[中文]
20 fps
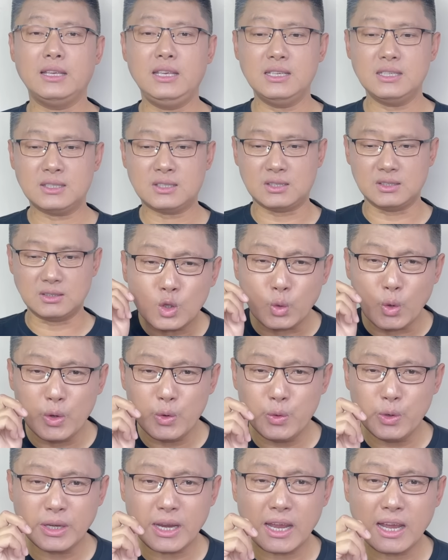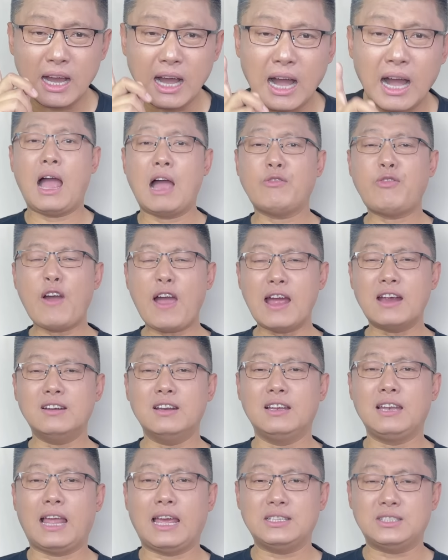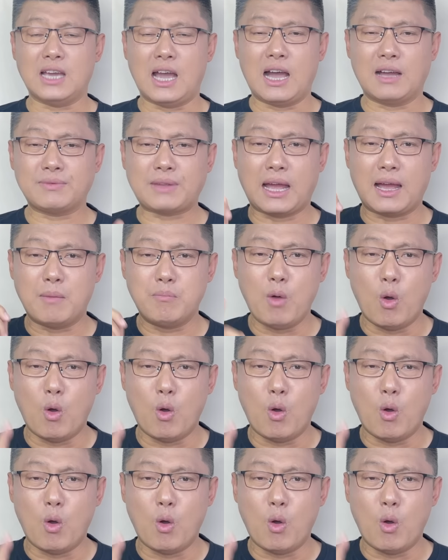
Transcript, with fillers: 因此，对于这个阿富汗人来讲啊，